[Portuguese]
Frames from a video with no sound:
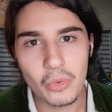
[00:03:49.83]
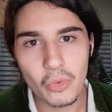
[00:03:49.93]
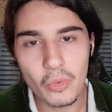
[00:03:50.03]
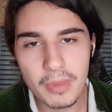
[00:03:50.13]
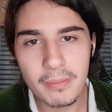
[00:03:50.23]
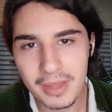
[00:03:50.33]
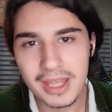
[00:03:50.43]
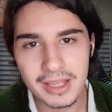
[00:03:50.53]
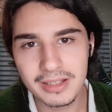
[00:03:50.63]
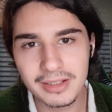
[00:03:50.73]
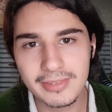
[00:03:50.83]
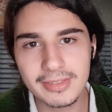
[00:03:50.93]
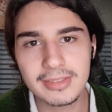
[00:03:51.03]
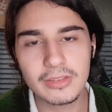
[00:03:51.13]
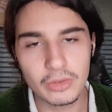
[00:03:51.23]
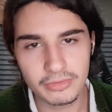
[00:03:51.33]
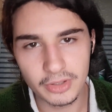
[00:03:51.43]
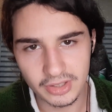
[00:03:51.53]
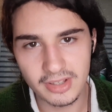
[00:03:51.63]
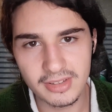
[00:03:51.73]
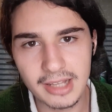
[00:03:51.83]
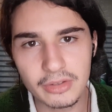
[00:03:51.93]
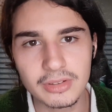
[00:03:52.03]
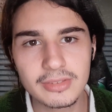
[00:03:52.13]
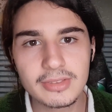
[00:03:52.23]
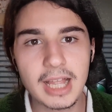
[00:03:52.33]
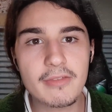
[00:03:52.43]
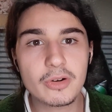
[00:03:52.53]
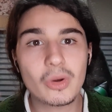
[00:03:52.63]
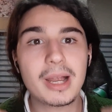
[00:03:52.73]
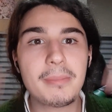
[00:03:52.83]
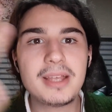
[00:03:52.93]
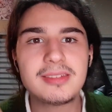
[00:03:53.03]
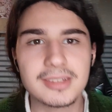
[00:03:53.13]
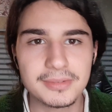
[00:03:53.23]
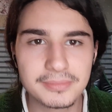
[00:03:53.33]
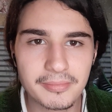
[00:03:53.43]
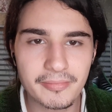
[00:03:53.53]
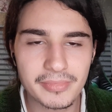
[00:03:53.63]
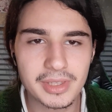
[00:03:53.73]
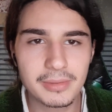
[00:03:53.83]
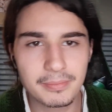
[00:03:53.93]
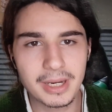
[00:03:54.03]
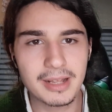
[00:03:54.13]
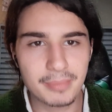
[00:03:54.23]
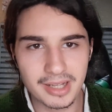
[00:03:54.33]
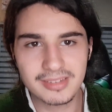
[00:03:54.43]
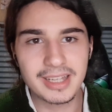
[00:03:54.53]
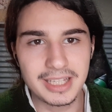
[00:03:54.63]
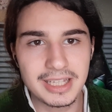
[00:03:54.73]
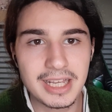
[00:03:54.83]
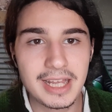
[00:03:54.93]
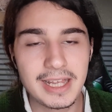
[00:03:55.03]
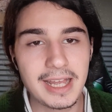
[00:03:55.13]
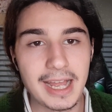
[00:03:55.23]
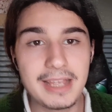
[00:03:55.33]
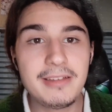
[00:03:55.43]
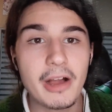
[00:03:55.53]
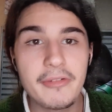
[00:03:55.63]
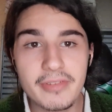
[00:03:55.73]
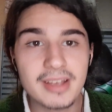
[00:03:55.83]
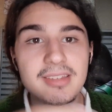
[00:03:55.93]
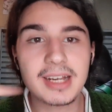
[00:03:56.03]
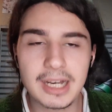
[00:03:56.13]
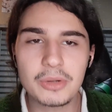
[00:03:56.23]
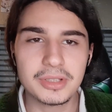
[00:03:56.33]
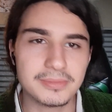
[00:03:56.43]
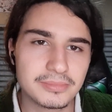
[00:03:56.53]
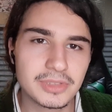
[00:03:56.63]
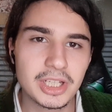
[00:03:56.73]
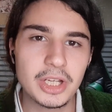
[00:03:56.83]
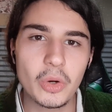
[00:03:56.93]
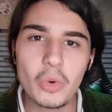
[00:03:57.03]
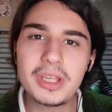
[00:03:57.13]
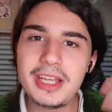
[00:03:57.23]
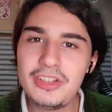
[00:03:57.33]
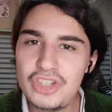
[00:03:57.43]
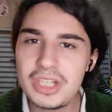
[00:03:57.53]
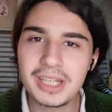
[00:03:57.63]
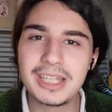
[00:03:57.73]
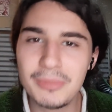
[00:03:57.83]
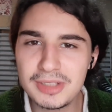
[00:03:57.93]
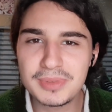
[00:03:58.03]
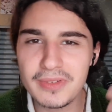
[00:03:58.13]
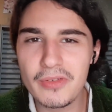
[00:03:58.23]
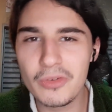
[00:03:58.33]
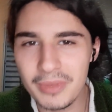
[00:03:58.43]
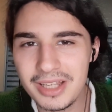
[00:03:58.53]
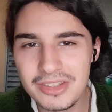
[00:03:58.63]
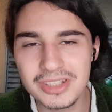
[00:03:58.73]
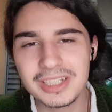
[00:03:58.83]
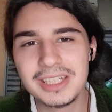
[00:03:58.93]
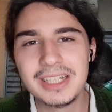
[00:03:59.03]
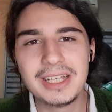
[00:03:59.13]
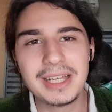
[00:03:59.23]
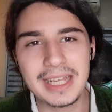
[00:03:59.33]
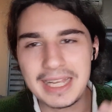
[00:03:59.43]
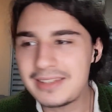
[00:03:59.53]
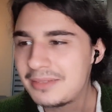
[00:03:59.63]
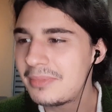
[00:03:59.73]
o bebê fossilizado estava com a cabeça para sair, e, ao invés da cauda. O que indica que, muito provavelmente, esse